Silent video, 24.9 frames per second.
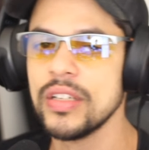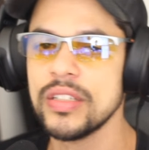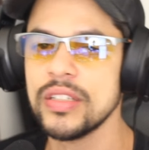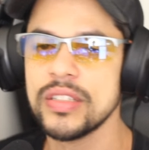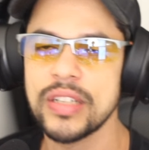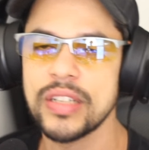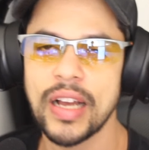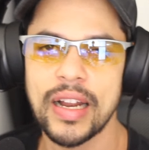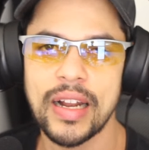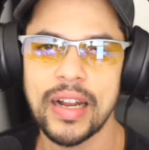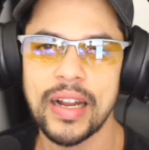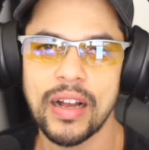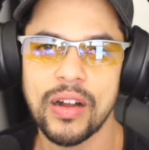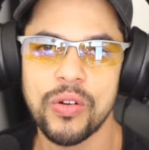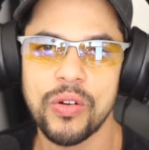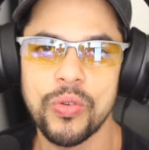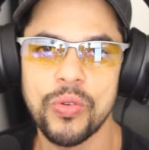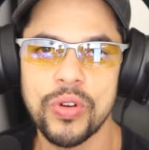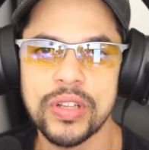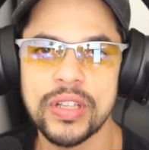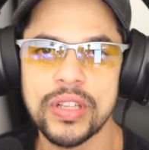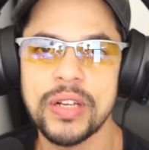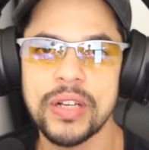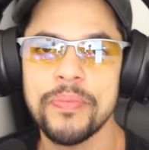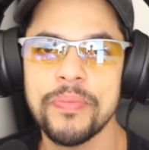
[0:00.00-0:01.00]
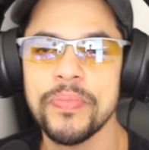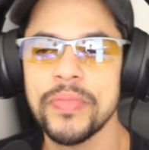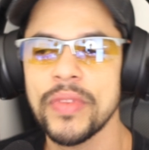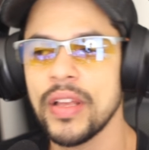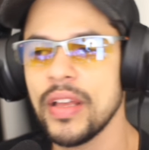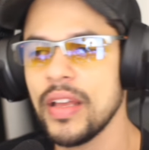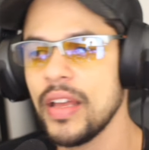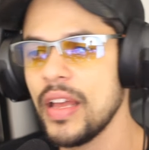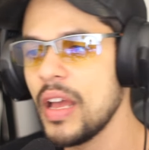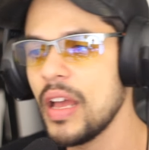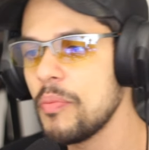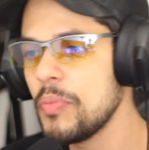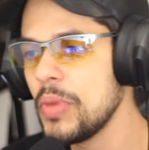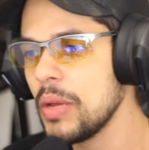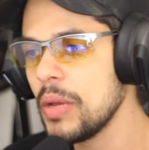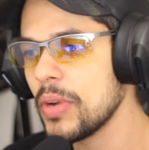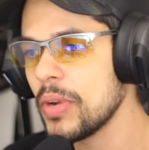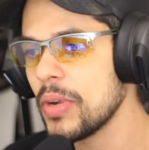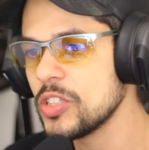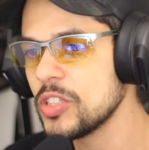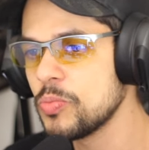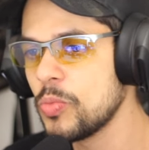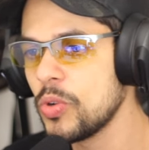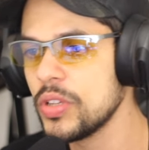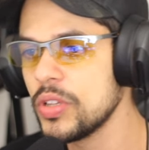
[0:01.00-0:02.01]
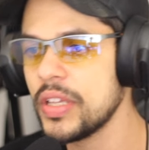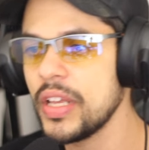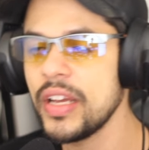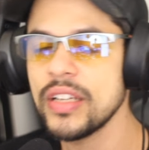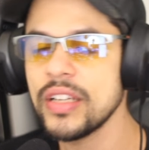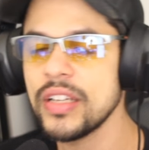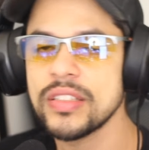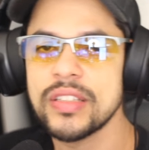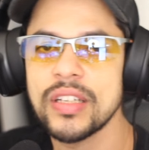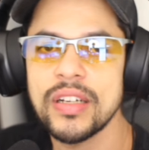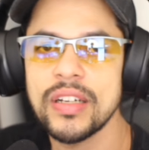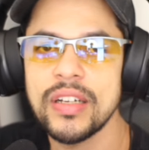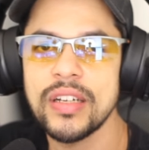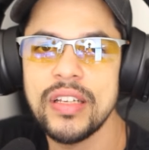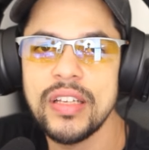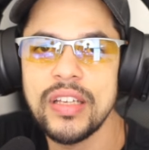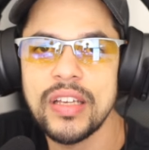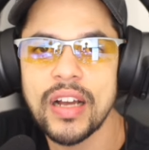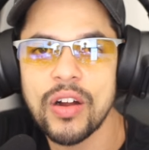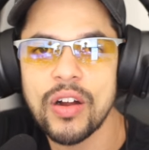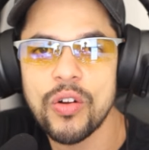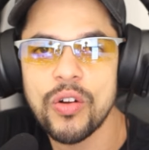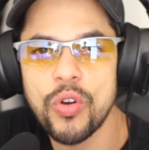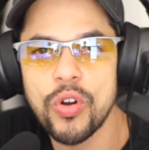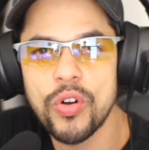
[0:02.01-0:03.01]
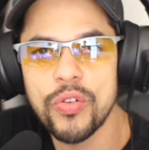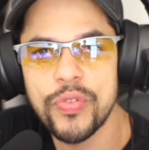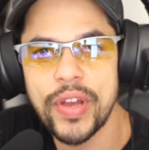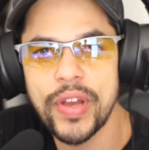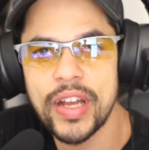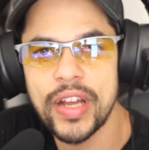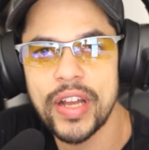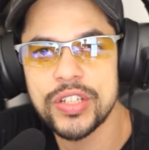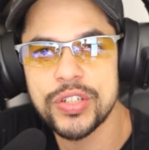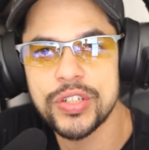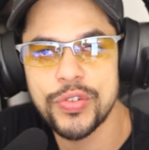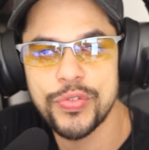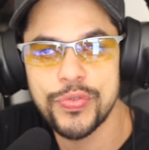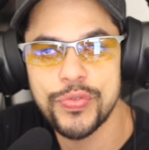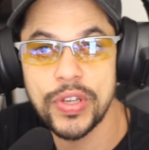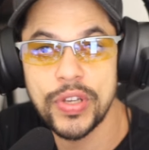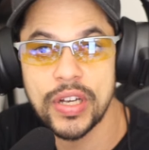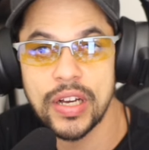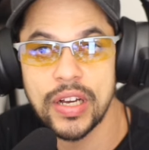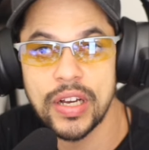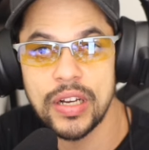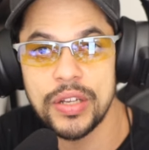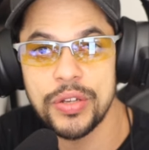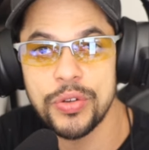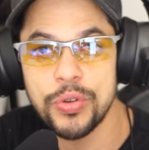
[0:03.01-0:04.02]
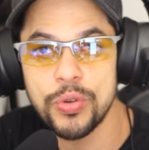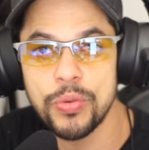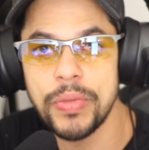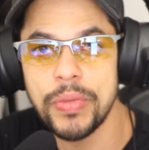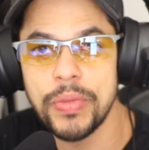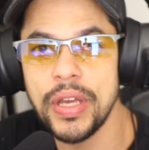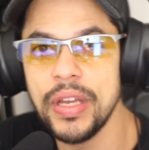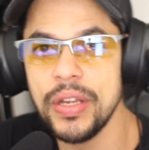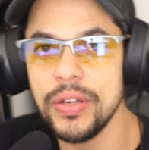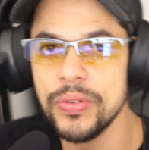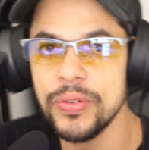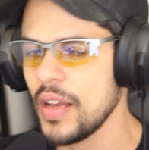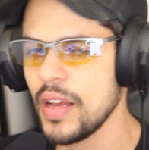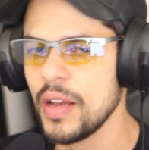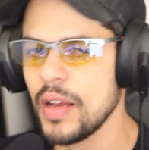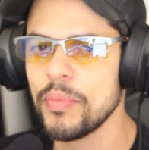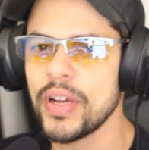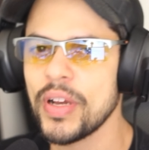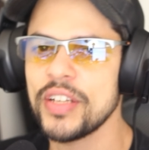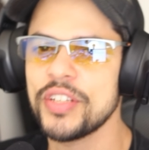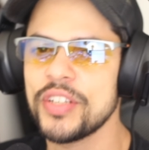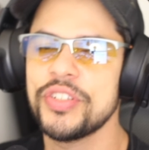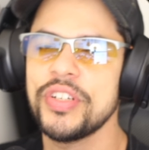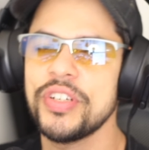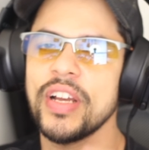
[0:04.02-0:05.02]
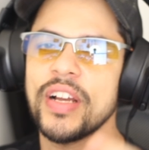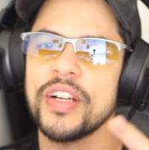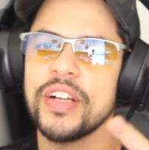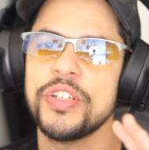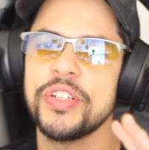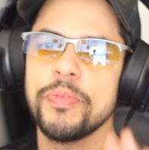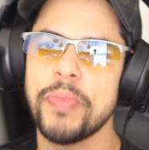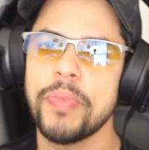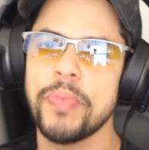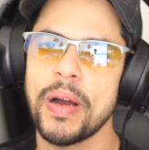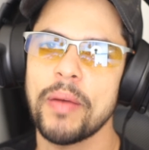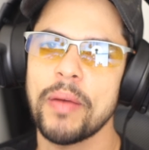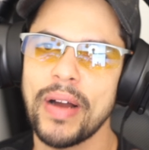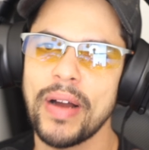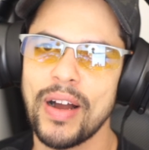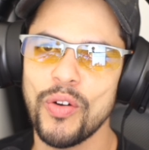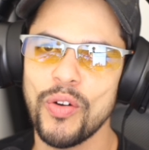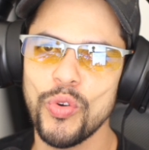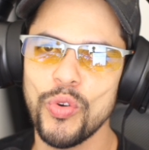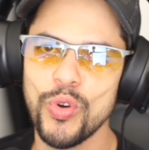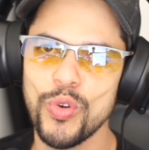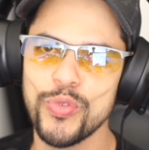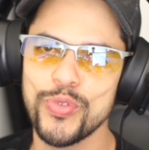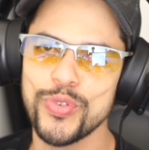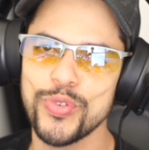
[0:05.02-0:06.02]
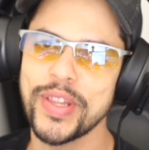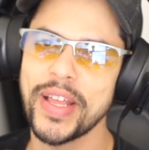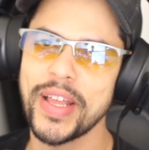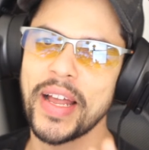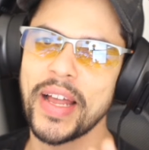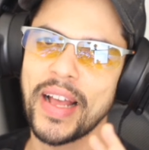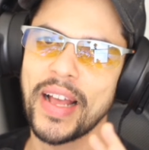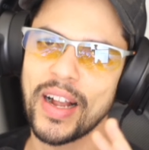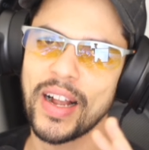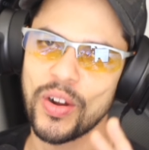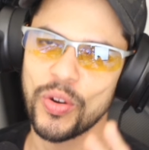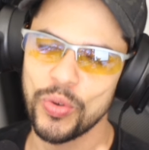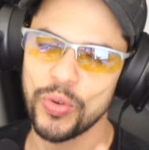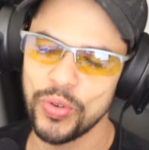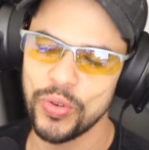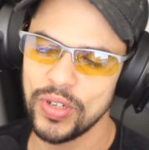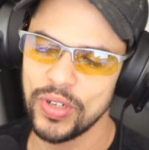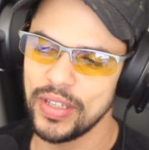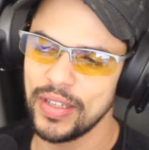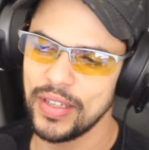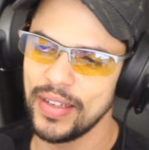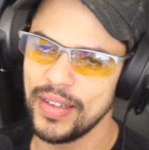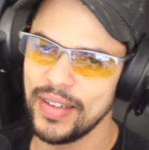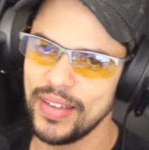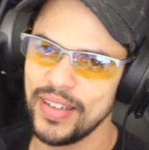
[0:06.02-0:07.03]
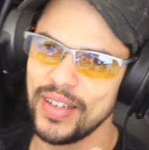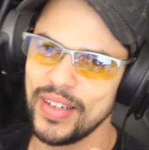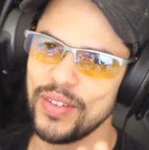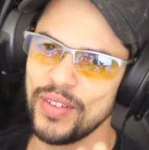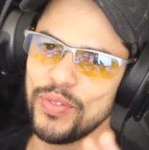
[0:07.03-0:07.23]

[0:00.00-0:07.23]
Já a Anaconda é bem mais modesta e a Corvette fica ali no meio. Mas chega de babar ovo da Anaconda.